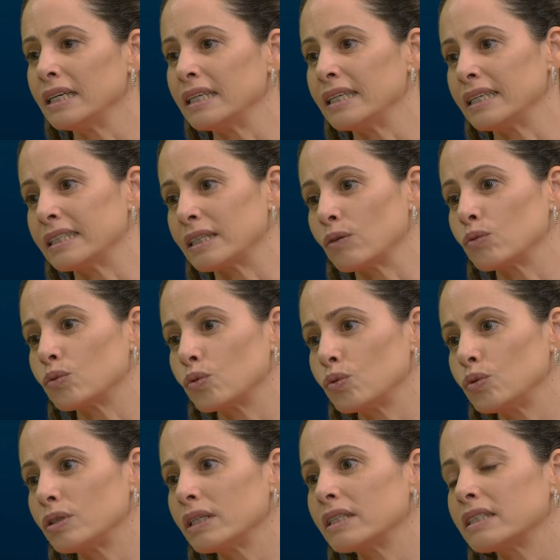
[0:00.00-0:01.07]
Então,
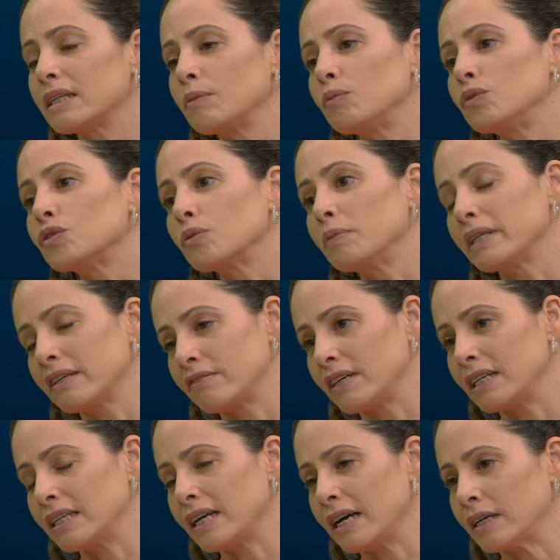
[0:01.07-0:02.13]
tudo tem que ser muito bem
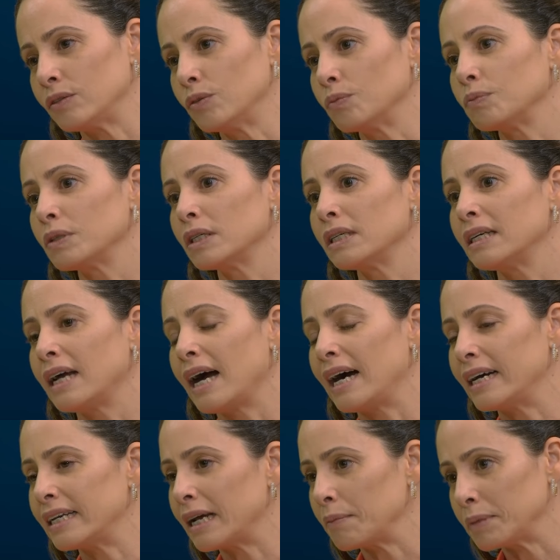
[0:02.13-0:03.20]
avaliado. A
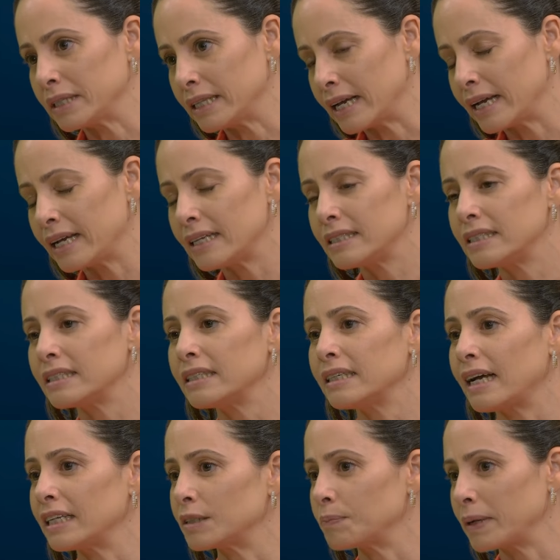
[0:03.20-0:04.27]
anamnese,
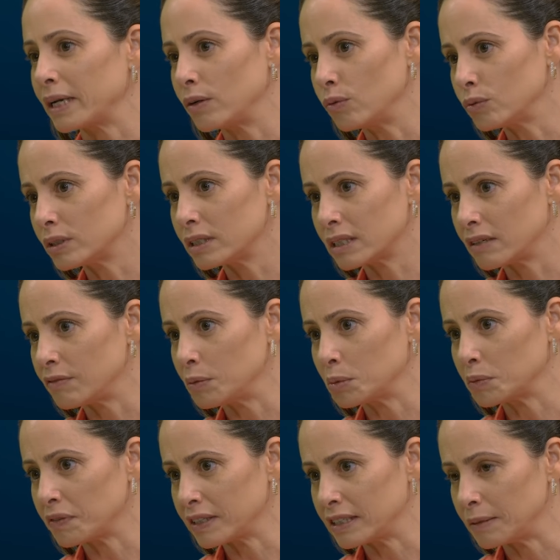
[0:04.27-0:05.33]
as perguntas que
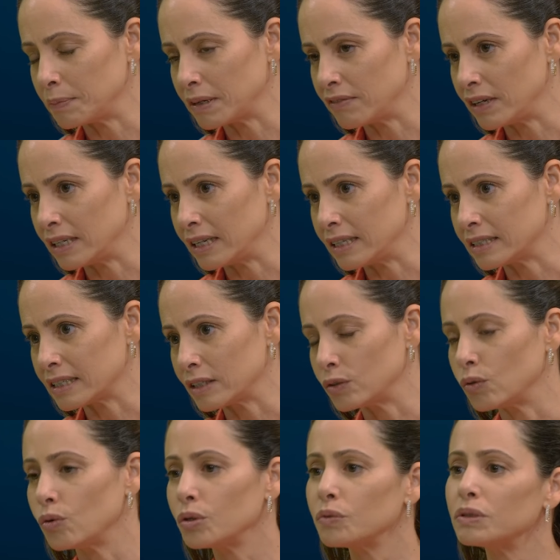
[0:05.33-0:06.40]
vamos fazer para avaliar essa
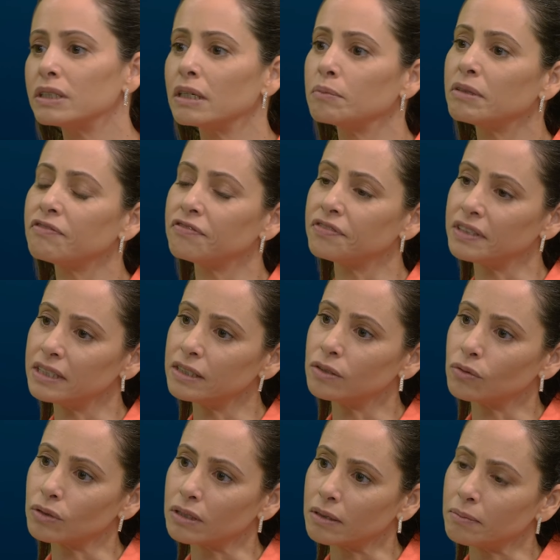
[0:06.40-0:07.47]
dor e o exame
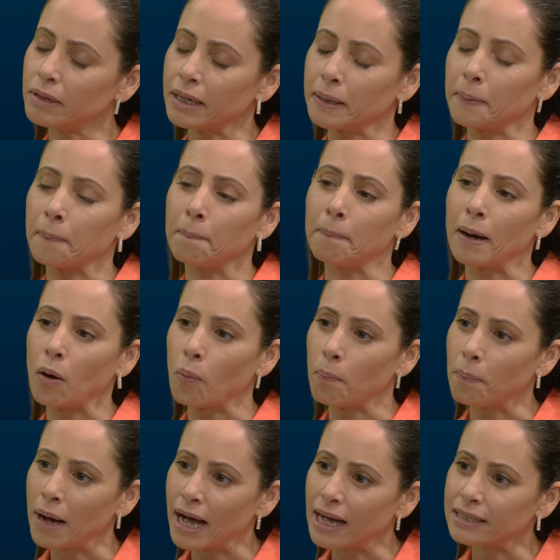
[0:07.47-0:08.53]
físico também.
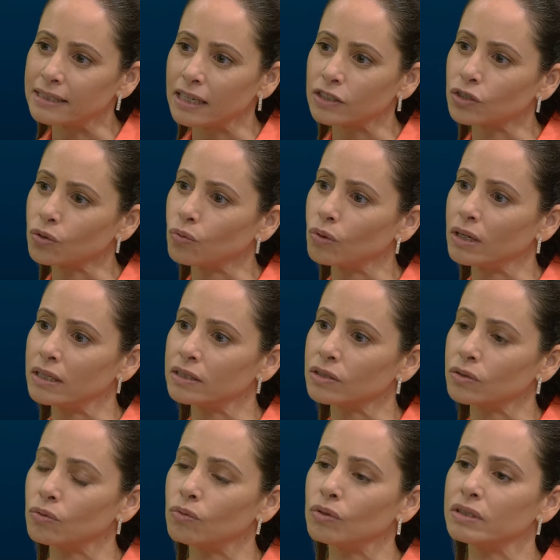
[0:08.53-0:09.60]
Palpar as
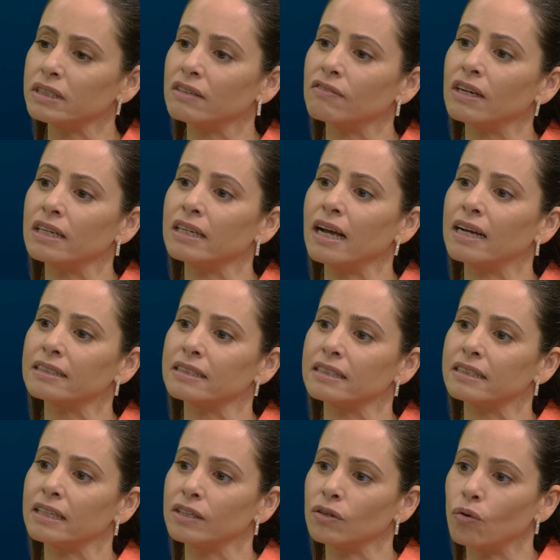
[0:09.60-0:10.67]
articulações, avaliar se
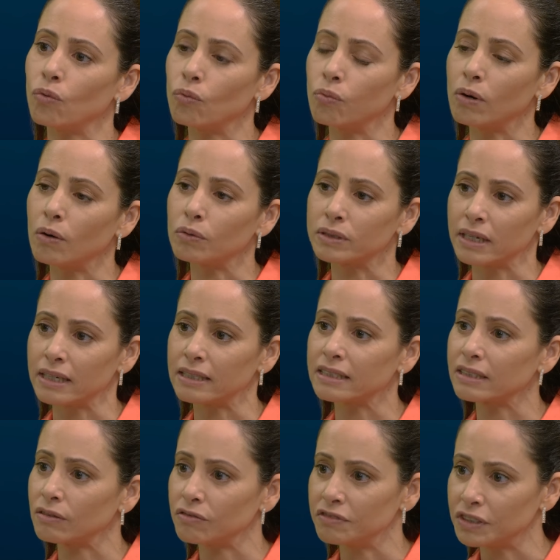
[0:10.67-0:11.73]
tem alguma
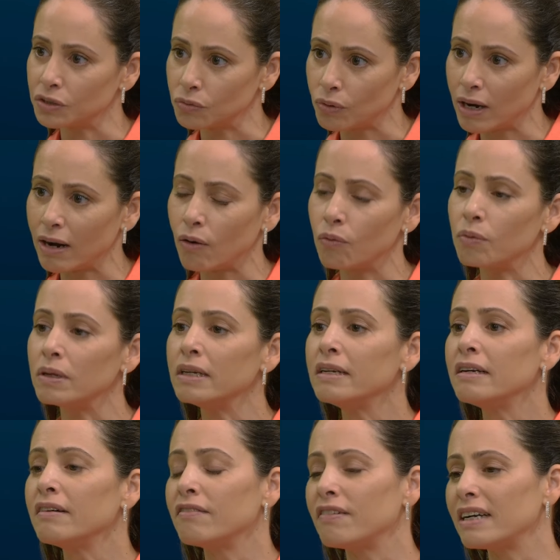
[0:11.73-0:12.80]
alteração visual,
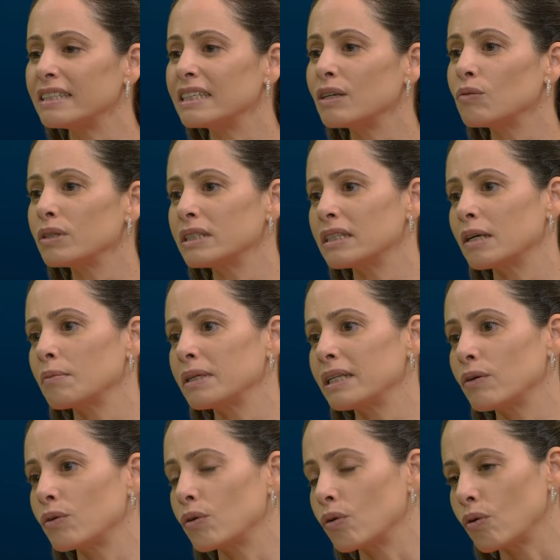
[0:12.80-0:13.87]
fazer um exame
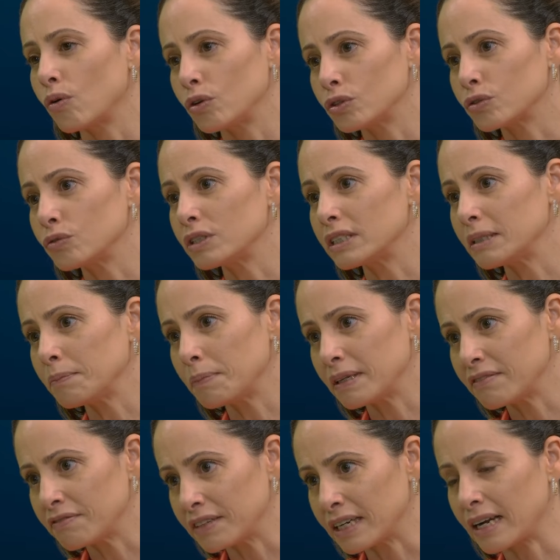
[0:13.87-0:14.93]
neurológico
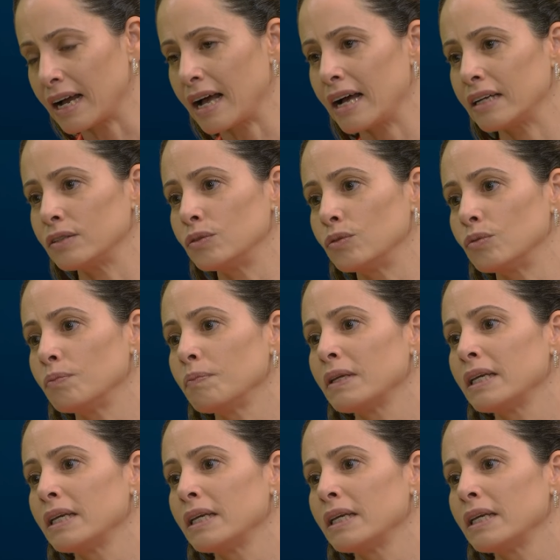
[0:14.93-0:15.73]
simplificado,